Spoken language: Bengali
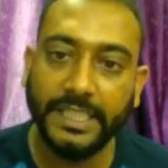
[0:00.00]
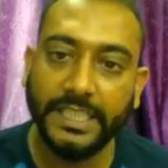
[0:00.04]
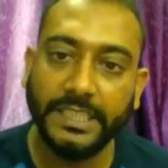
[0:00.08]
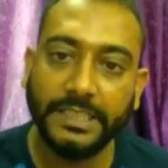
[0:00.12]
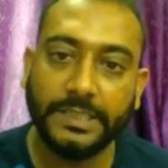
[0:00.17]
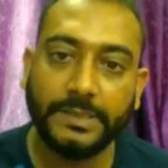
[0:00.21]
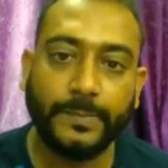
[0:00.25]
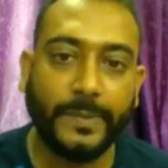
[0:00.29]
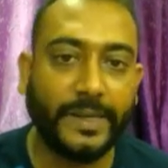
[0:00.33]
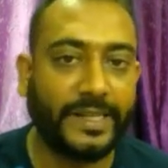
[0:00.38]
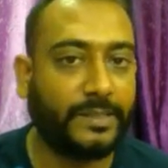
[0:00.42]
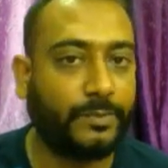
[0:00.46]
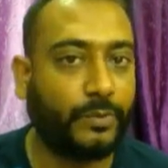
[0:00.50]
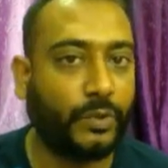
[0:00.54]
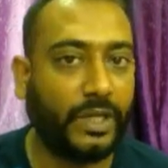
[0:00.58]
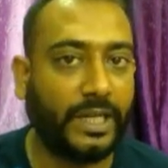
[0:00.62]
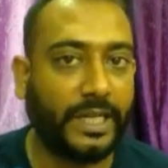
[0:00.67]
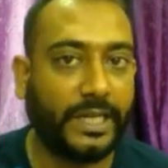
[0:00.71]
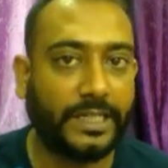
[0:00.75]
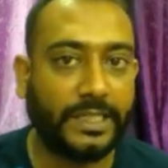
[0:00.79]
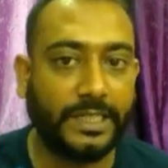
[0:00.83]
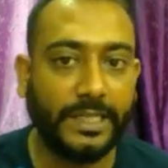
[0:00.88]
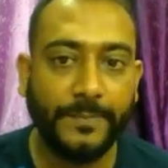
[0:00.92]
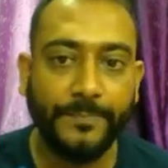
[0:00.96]
ইন্সপেক্ট বলে
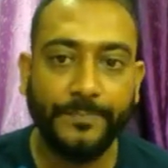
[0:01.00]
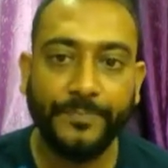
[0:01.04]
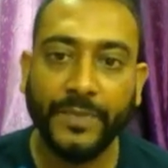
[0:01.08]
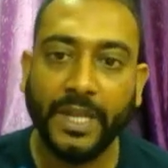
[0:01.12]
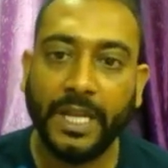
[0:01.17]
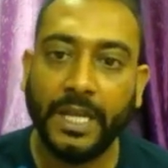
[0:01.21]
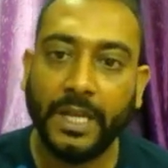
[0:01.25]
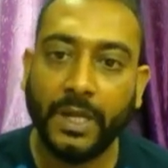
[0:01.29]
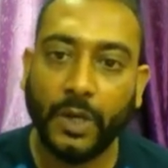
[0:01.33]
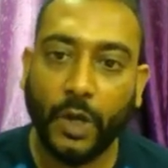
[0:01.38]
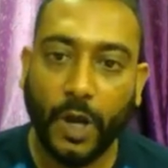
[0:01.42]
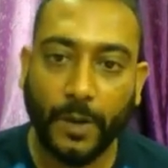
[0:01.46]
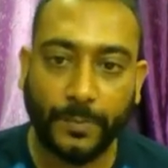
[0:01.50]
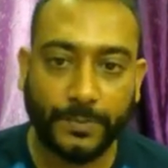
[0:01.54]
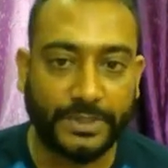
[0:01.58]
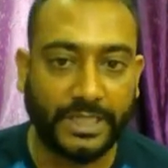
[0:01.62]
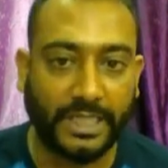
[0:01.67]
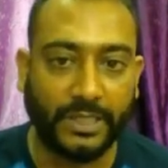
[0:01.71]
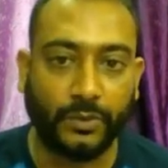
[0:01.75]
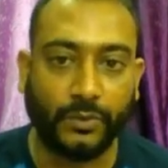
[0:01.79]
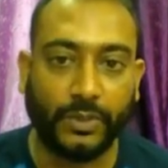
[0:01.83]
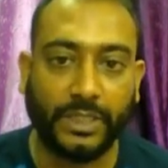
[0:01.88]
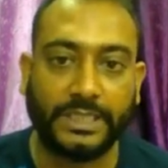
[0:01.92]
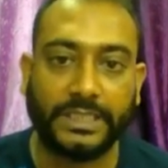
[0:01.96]
একটা
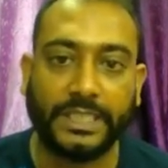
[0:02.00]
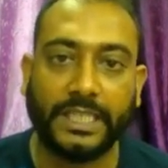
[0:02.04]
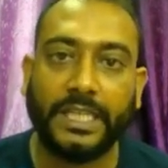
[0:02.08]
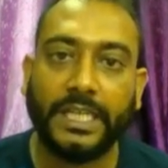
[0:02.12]
অপশন রয়েছে